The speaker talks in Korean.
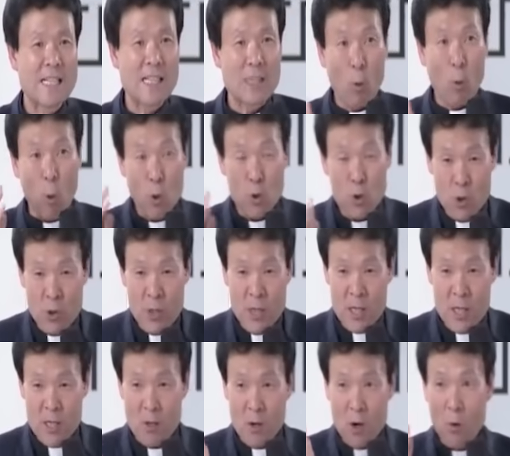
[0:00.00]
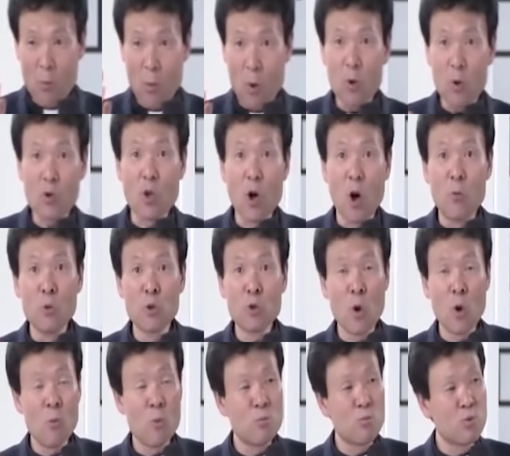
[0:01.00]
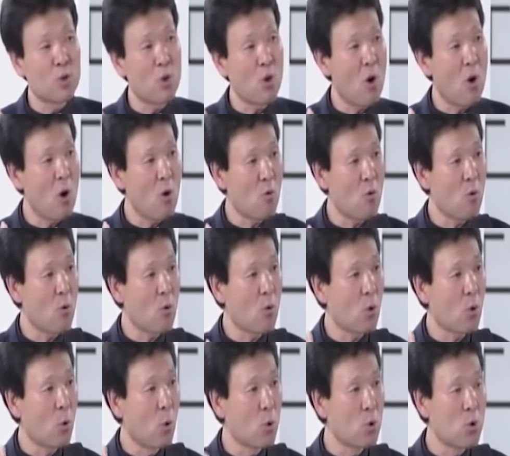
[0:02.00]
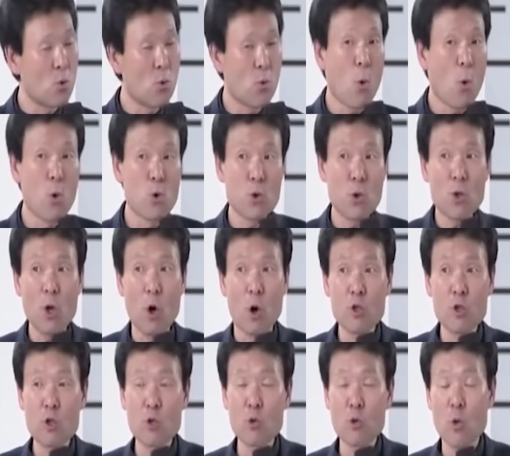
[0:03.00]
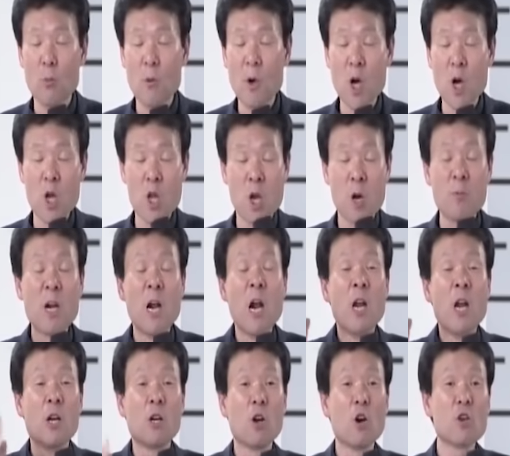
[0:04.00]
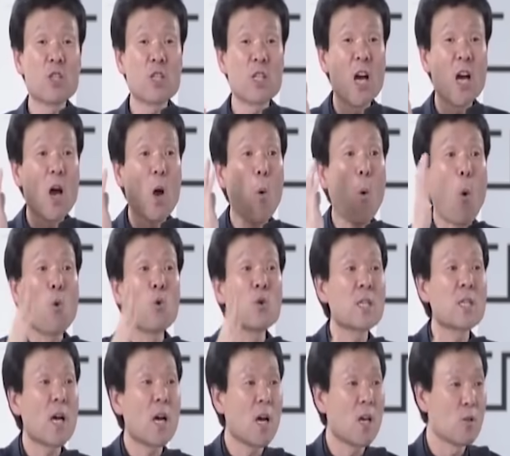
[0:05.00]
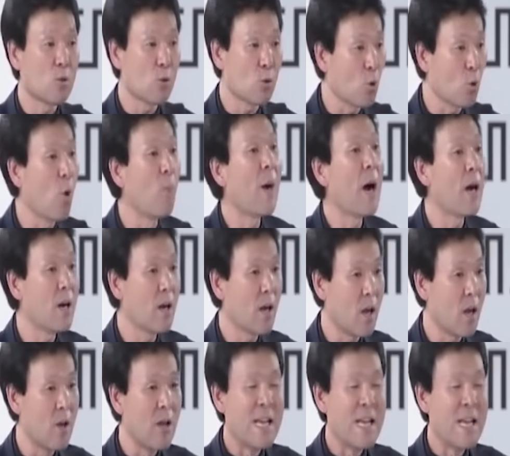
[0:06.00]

고종이 그걸 보고 너무너무 무서워갖고 교종, 고종이 어디로 도망가냐면 러시아 공사관으로 도망을 가요.